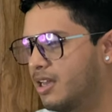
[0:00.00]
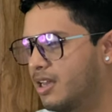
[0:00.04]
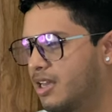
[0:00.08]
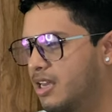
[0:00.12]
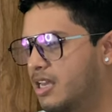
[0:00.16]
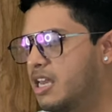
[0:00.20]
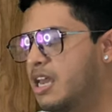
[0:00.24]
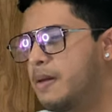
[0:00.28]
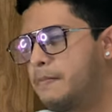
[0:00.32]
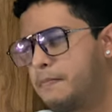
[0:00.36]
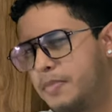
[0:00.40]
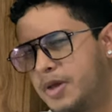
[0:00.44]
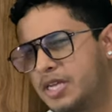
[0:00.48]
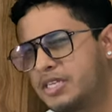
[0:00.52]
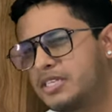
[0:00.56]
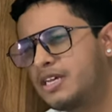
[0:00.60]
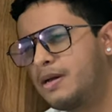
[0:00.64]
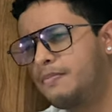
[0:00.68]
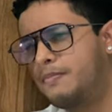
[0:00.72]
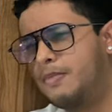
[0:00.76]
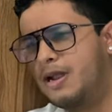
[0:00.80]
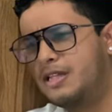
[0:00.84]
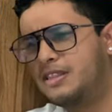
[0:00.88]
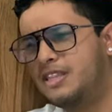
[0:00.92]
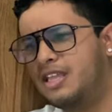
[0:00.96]
Y empieza
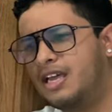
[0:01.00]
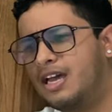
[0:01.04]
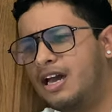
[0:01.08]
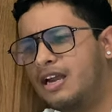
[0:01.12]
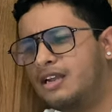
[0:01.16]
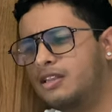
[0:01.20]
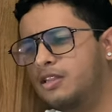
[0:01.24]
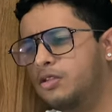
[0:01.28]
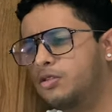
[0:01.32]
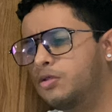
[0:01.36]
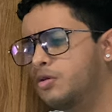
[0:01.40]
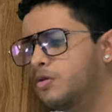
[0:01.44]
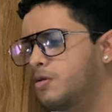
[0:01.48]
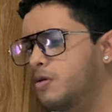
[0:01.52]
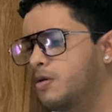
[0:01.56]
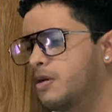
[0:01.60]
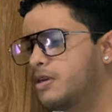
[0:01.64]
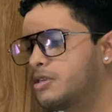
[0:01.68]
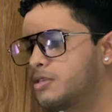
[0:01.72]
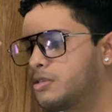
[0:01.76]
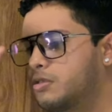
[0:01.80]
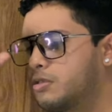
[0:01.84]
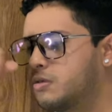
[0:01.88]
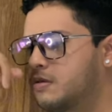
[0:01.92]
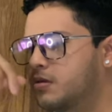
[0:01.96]
a platicar de todo
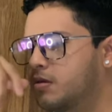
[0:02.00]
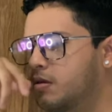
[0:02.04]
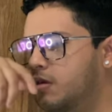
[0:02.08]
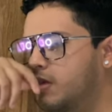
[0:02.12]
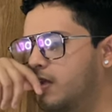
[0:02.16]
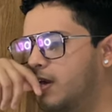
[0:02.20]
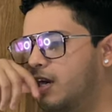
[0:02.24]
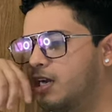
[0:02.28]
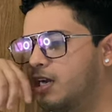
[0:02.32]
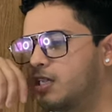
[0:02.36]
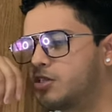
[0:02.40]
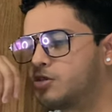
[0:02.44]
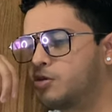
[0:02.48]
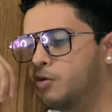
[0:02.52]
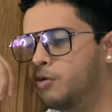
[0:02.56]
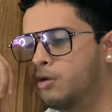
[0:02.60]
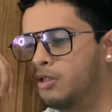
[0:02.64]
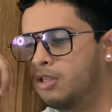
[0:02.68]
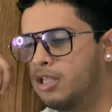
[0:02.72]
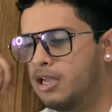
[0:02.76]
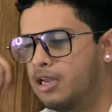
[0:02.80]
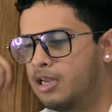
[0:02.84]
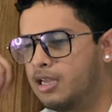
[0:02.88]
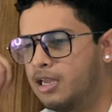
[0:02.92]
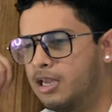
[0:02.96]
esto y
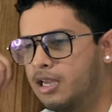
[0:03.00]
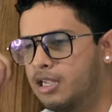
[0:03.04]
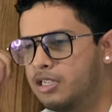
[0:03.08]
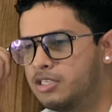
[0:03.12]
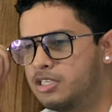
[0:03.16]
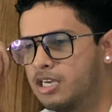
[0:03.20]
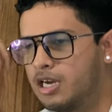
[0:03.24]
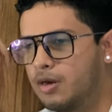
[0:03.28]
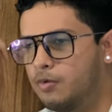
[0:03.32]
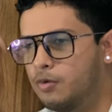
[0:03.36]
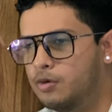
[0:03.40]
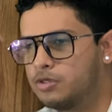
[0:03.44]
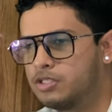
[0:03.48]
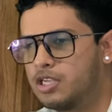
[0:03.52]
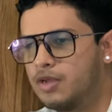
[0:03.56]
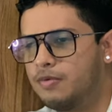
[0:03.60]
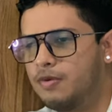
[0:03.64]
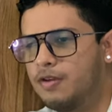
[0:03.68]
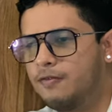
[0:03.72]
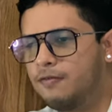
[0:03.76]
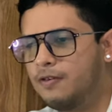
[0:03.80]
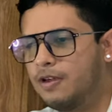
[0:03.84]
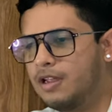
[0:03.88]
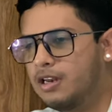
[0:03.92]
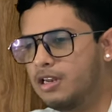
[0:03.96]
resulta que el chavo se
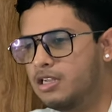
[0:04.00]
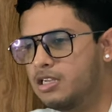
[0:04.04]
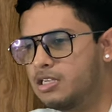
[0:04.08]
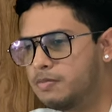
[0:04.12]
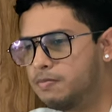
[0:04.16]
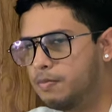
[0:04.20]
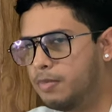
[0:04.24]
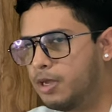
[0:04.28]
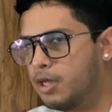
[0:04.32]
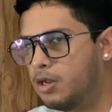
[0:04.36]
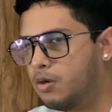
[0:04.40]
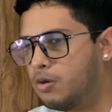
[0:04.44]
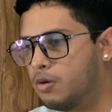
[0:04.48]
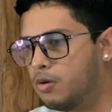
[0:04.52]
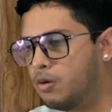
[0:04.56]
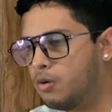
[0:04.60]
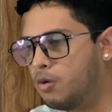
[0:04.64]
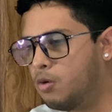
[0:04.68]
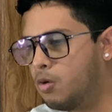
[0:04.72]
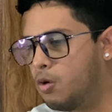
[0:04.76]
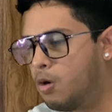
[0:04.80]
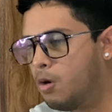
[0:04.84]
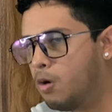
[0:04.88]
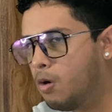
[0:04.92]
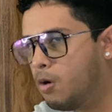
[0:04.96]
ve feliz,
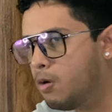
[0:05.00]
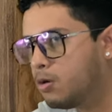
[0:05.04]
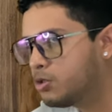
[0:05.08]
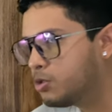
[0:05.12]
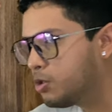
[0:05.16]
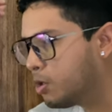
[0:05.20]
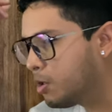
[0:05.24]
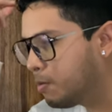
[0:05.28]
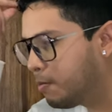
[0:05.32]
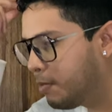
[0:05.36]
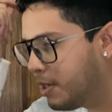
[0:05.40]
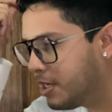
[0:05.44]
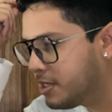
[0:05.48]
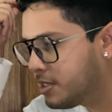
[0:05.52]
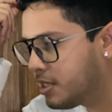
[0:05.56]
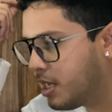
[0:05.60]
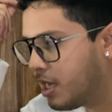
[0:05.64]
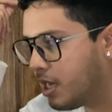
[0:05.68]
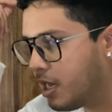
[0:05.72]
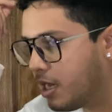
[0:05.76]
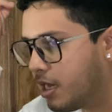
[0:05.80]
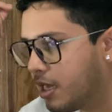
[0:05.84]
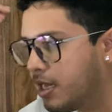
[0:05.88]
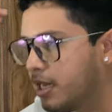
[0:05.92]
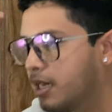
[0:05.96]
pero, oh,
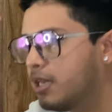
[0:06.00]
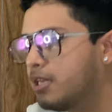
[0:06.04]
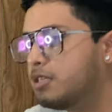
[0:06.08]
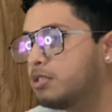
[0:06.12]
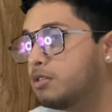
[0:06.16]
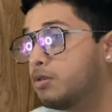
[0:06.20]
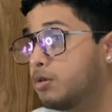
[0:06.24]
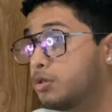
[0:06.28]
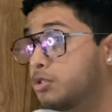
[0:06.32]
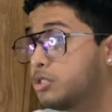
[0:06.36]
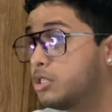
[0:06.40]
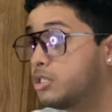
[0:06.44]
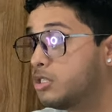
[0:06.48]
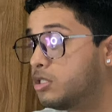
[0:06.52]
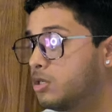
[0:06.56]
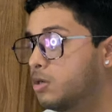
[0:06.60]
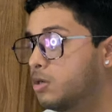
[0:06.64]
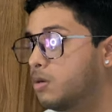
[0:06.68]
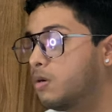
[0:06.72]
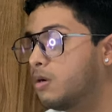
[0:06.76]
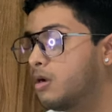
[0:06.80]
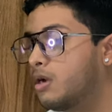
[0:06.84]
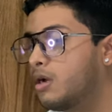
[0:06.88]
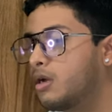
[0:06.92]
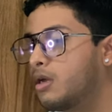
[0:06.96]
sorpresa, en las noches
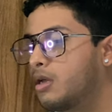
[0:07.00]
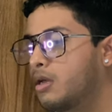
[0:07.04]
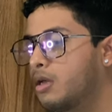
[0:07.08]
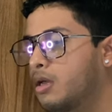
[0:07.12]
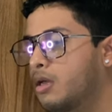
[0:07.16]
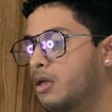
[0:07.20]
llora,